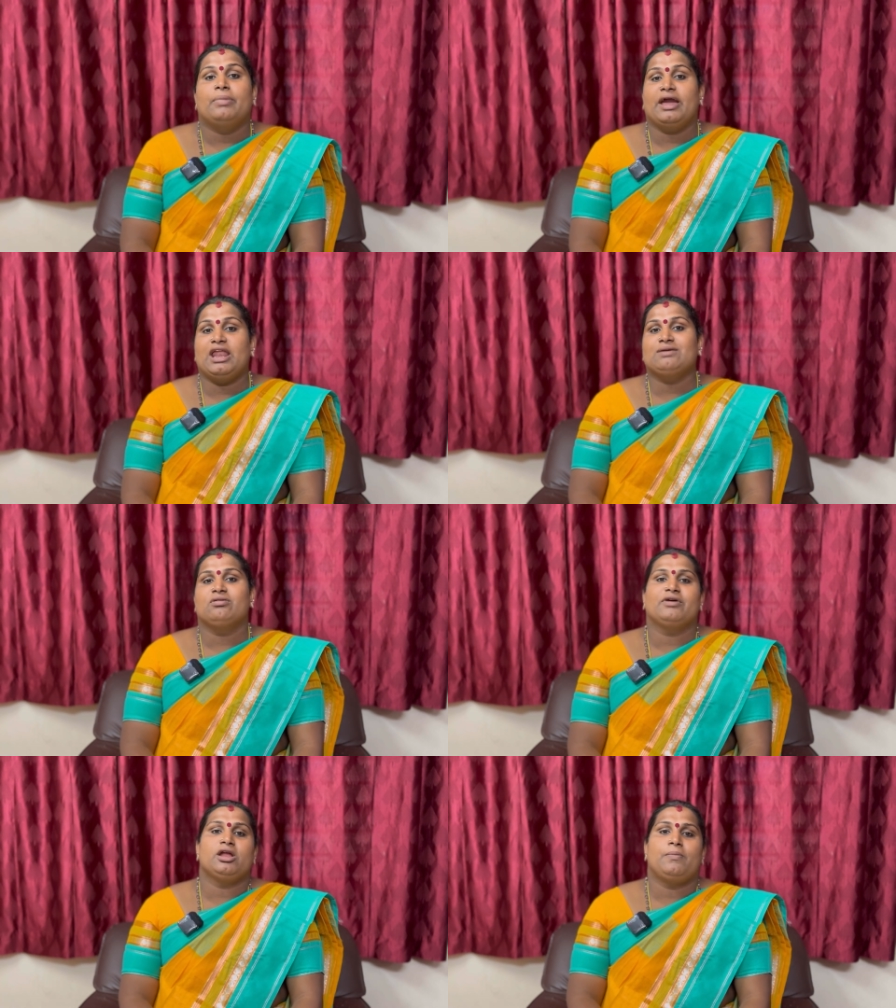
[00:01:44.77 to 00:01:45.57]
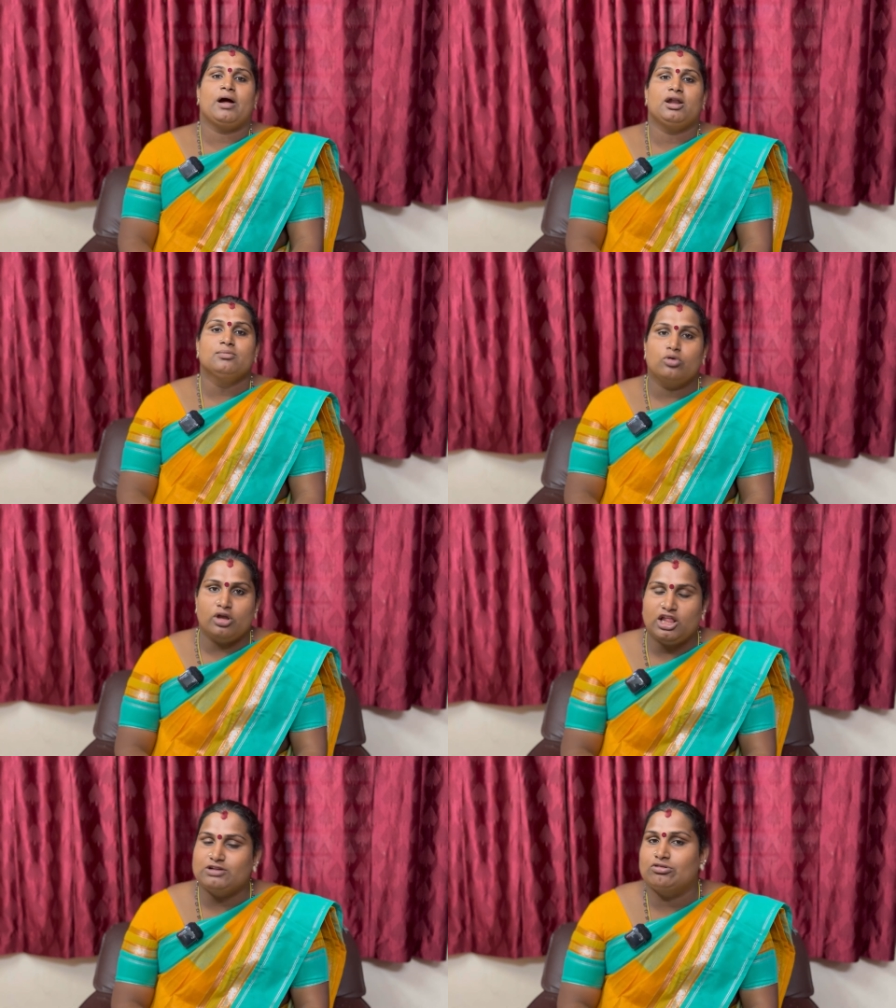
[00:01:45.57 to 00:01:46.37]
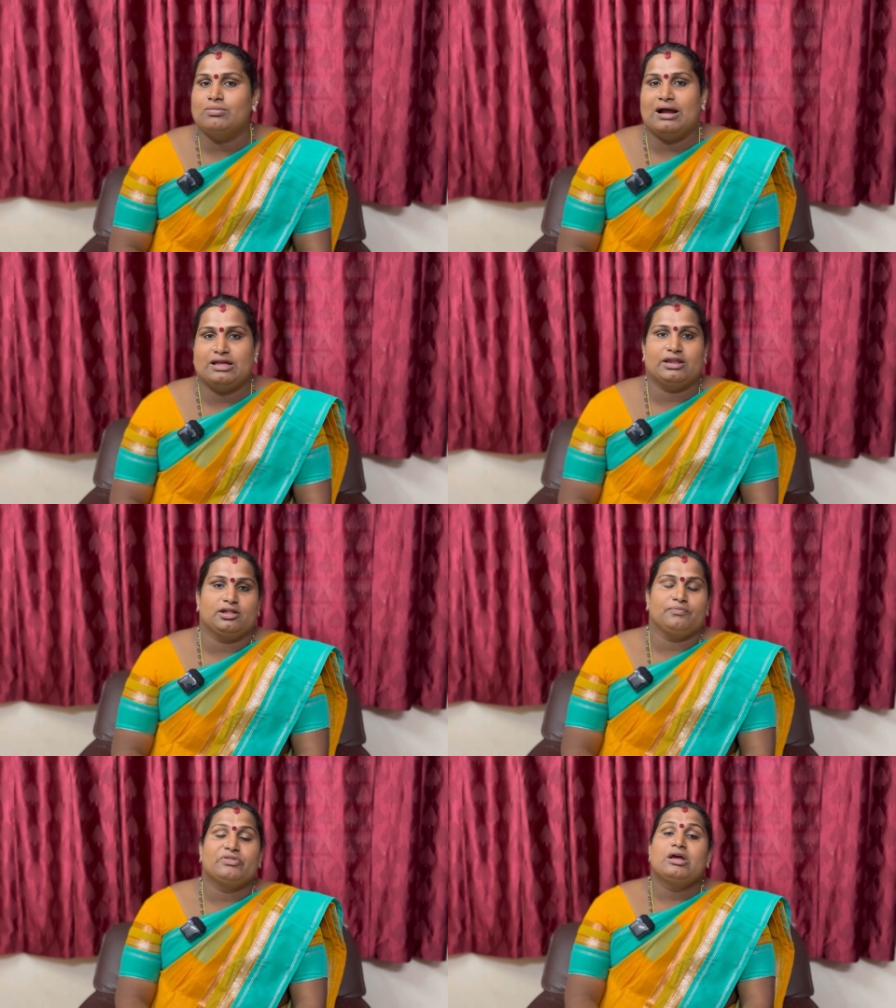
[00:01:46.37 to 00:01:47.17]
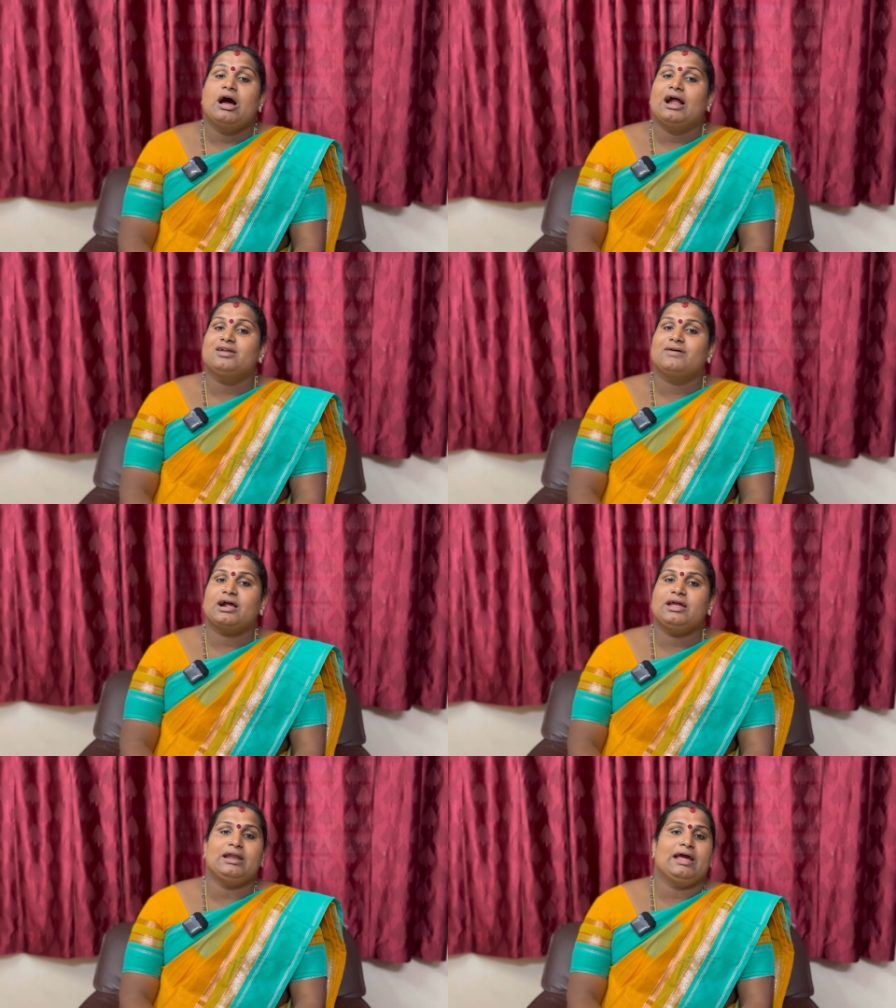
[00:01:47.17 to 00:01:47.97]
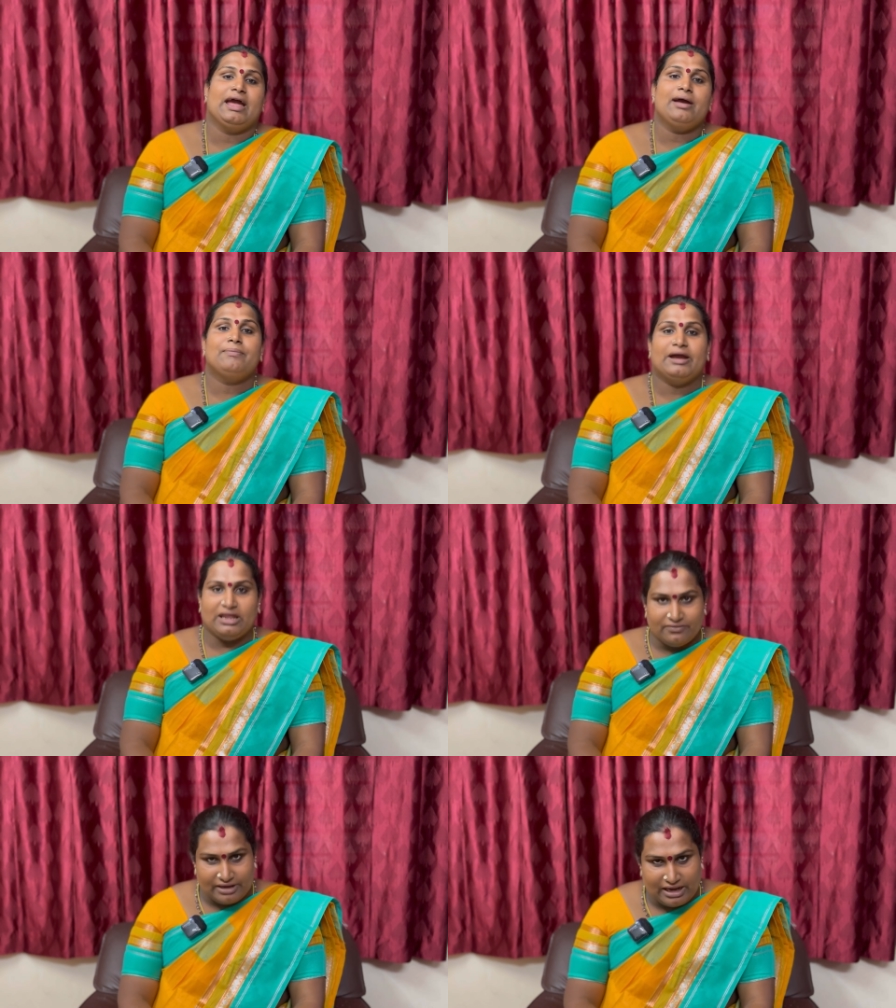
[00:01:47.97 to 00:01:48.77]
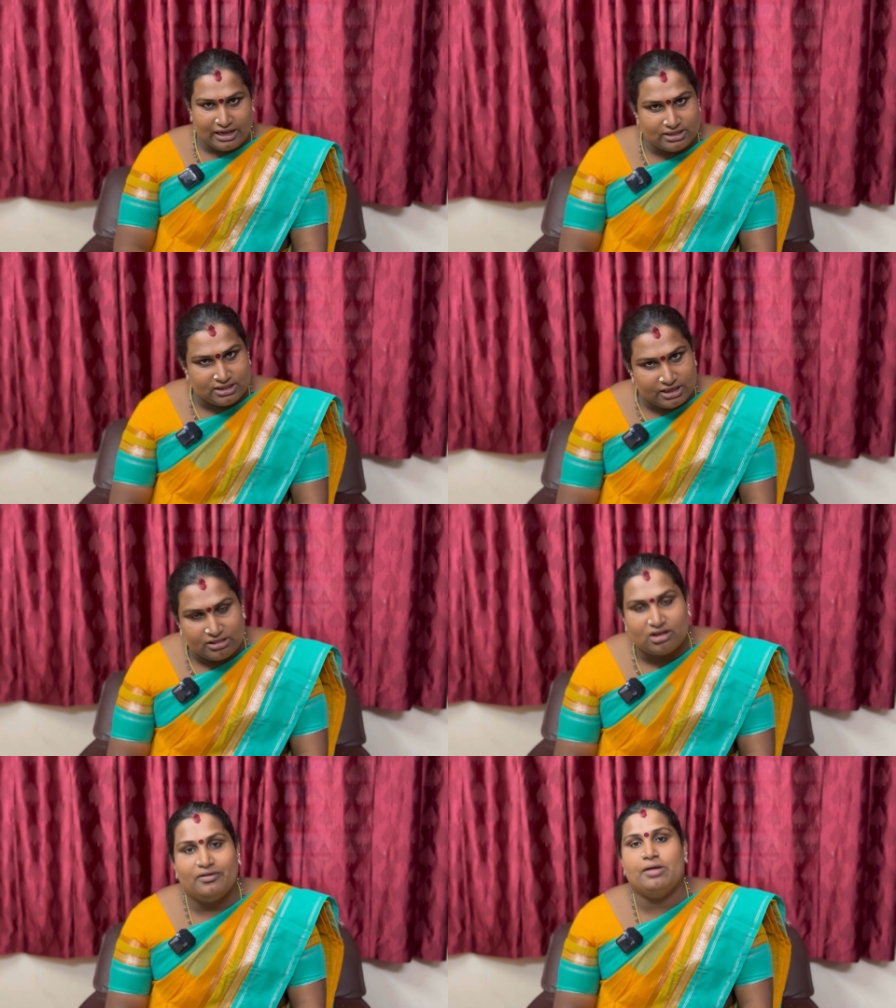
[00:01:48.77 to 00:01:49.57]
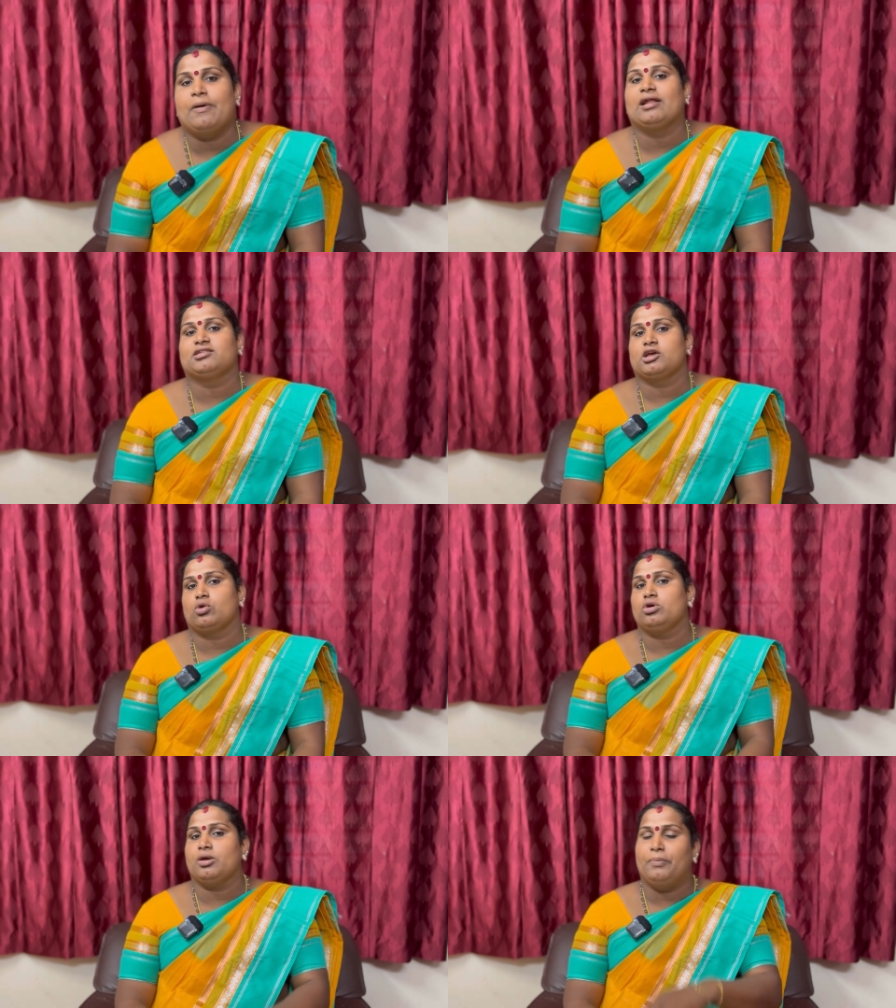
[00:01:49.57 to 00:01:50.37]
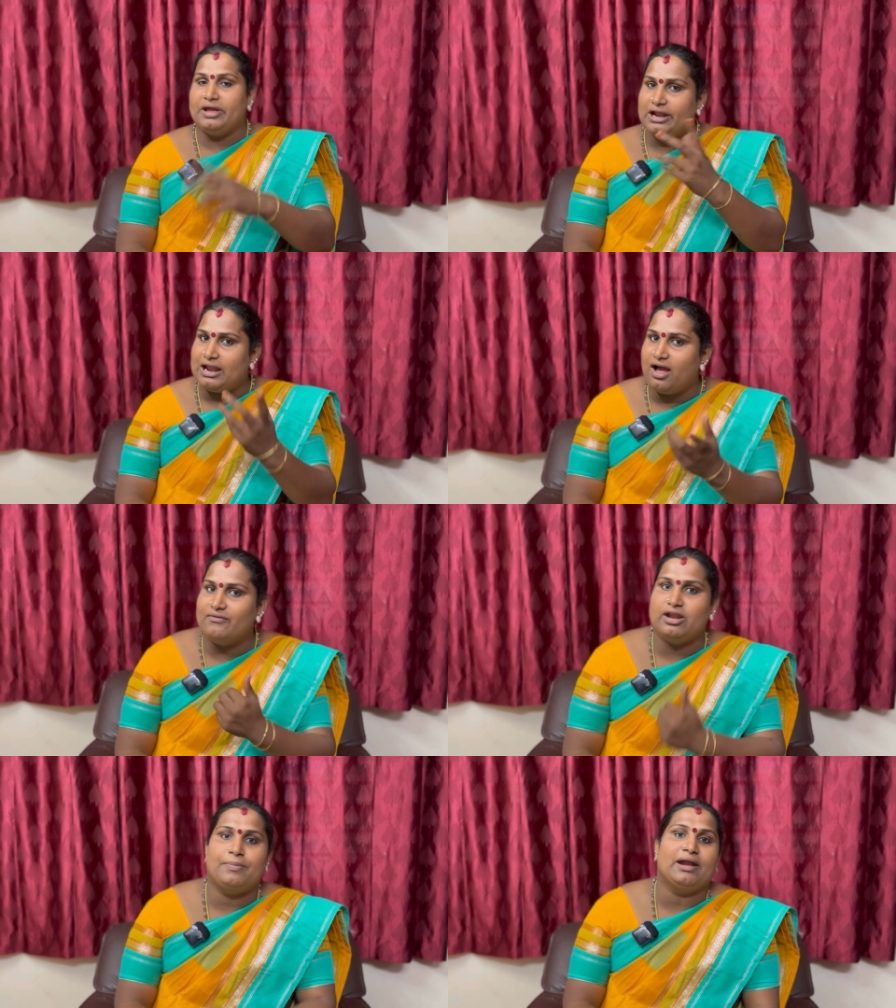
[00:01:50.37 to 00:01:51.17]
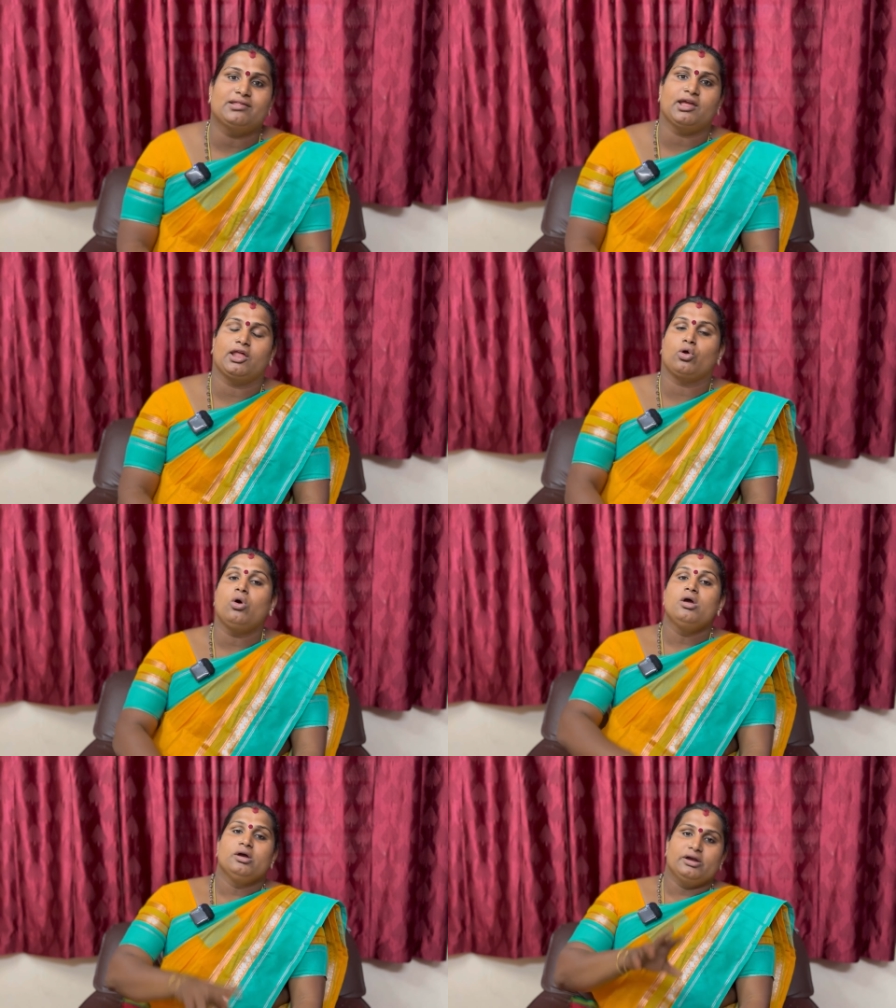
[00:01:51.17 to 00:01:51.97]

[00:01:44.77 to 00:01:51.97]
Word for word: பைரவ வழிபாடு முக்கியத்துவம் ஆகிறது அந்த வகையில் பைரவரை எந்த தினத்தில் வழிபாடு செய்யணும் எப்படியெல்லாம் வழிபாடு செய்யணும்